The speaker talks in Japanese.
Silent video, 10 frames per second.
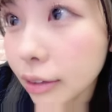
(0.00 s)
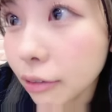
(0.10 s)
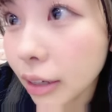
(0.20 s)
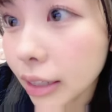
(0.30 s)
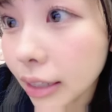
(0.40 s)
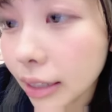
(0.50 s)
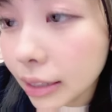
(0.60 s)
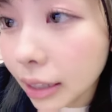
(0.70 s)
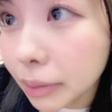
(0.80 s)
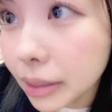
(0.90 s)
終わりな
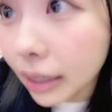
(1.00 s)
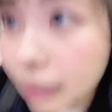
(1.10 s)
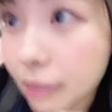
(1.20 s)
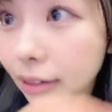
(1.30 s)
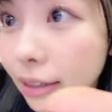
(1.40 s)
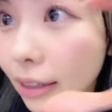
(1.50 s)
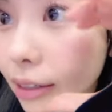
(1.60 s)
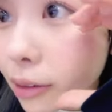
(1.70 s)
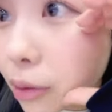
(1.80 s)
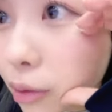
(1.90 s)
き旅さんハートあり
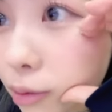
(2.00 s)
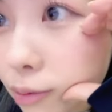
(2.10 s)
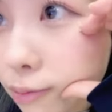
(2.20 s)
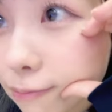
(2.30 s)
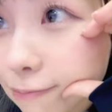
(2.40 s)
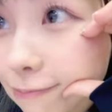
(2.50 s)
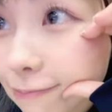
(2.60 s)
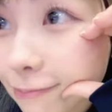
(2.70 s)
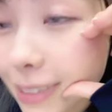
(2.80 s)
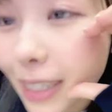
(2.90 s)
がとう
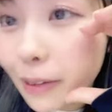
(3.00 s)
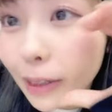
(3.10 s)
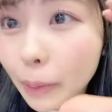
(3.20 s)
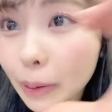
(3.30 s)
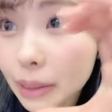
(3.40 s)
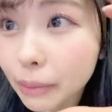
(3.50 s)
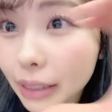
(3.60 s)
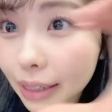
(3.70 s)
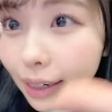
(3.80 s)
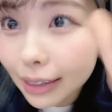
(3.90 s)
キングキャメラさんも
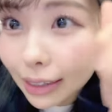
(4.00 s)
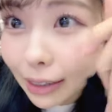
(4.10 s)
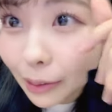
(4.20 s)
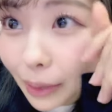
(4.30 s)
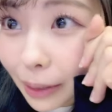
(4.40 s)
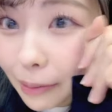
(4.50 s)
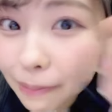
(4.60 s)
生きがいありがとうね